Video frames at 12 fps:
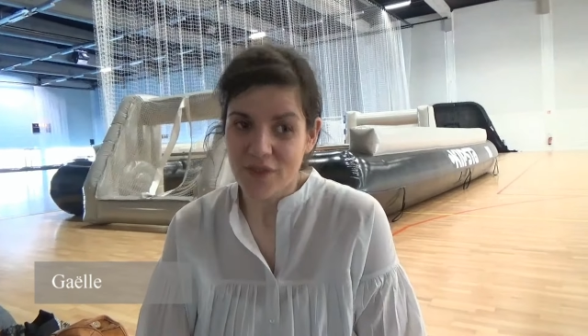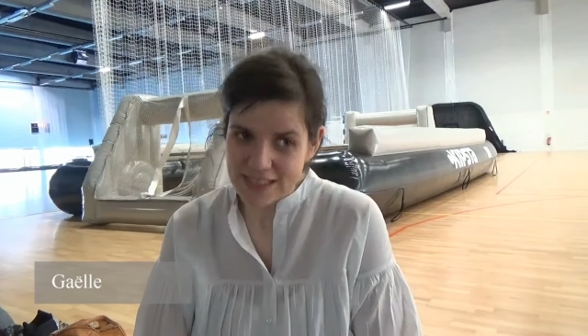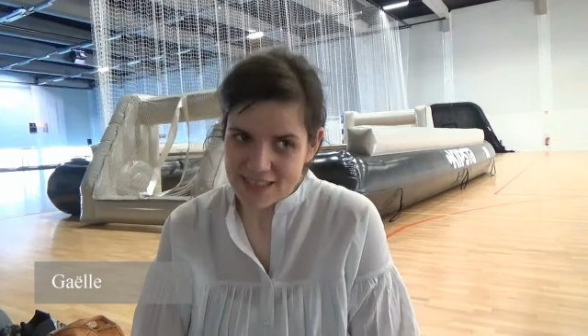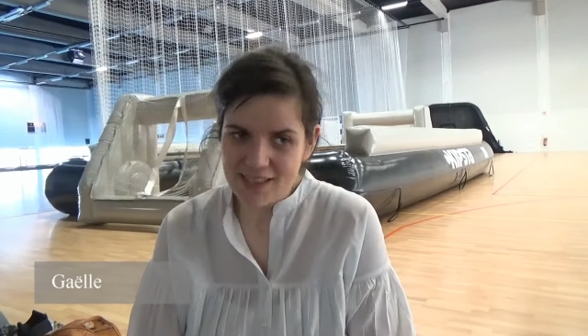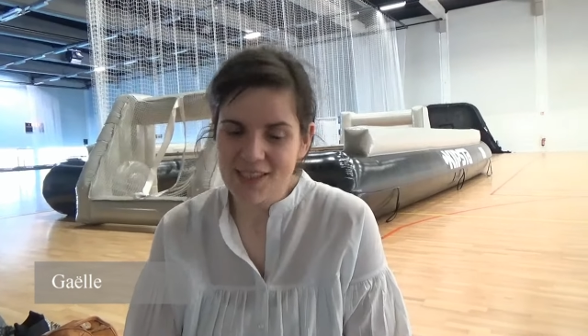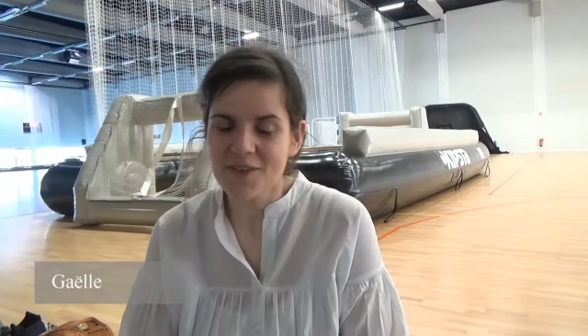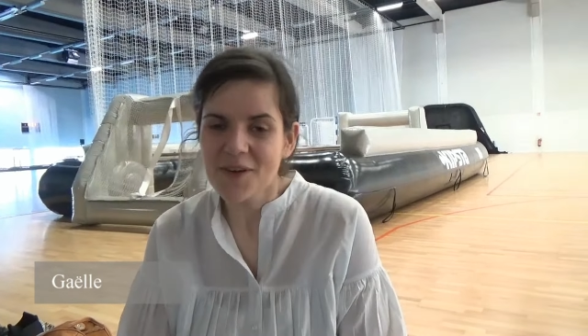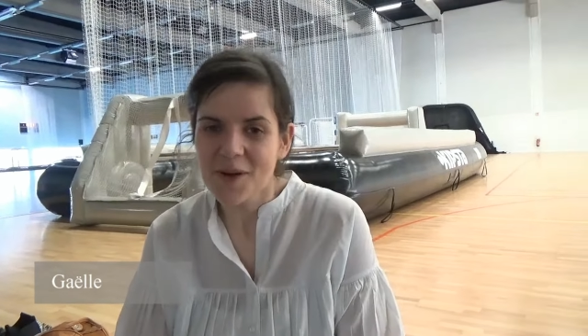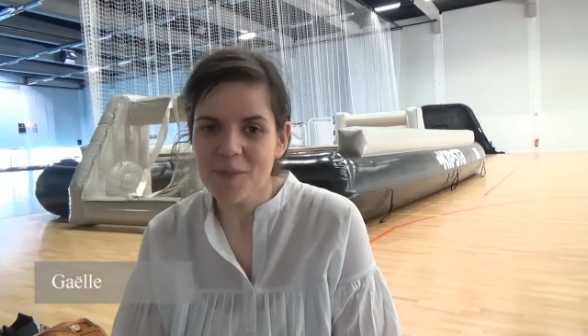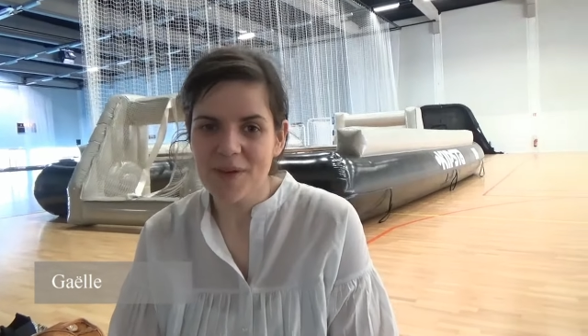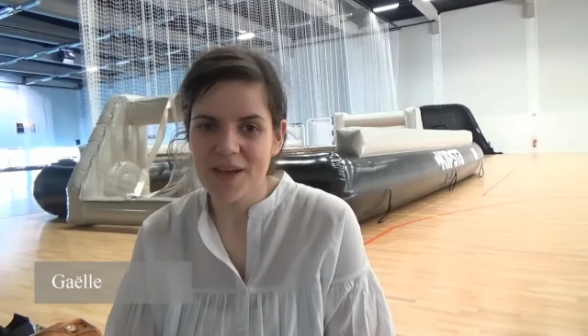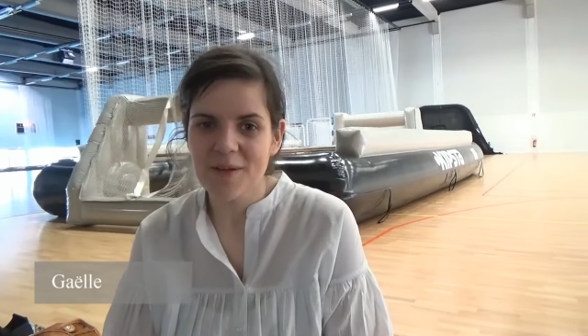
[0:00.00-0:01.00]
fatigant
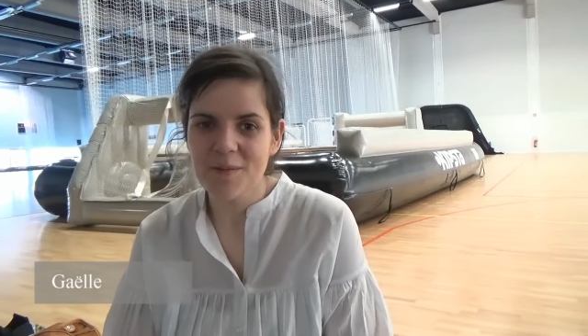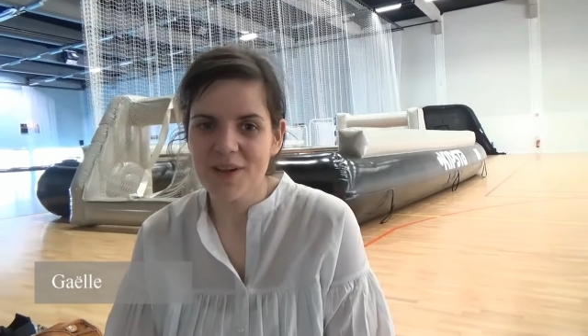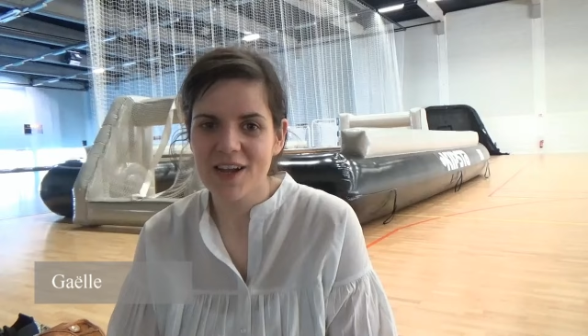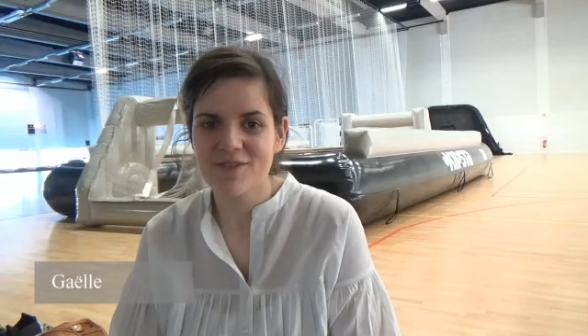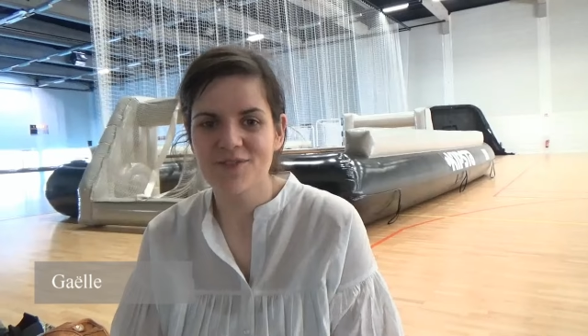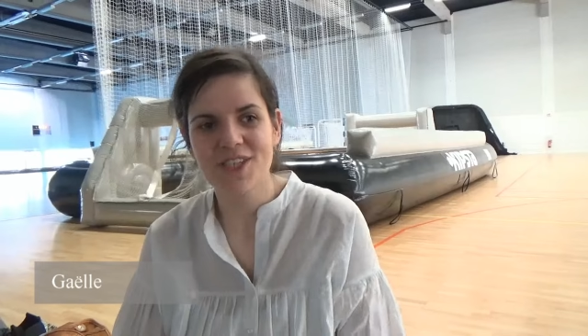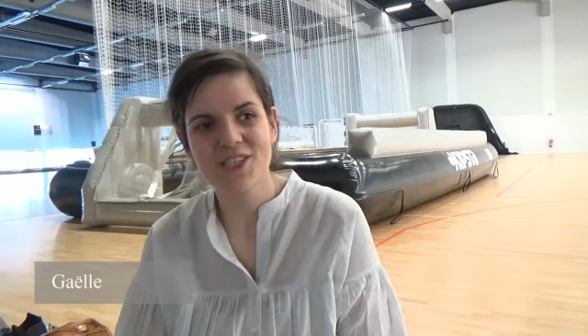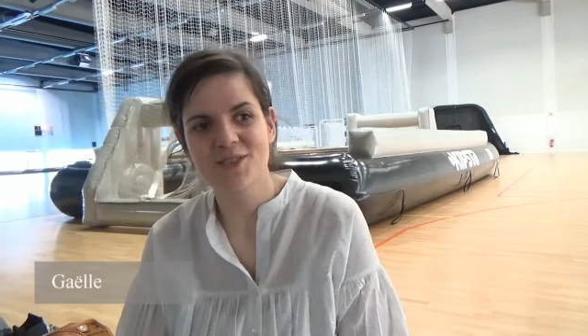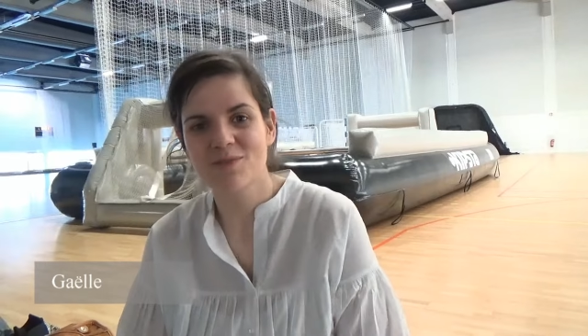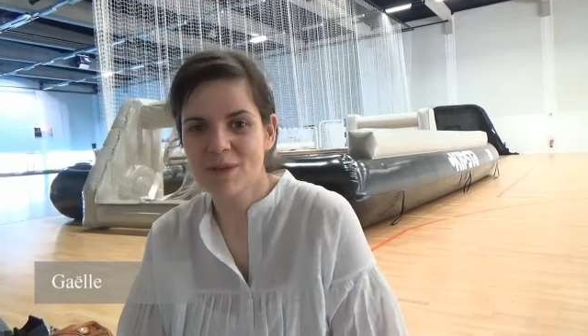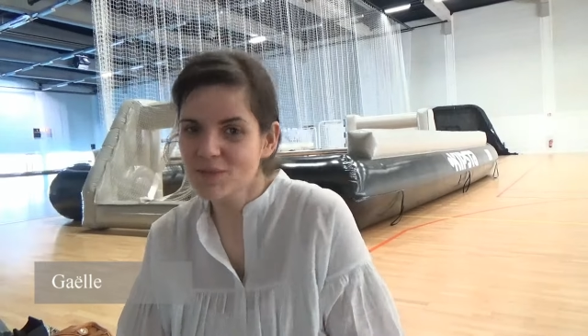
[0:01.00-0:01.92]
quand même, mais l'avantage c'est que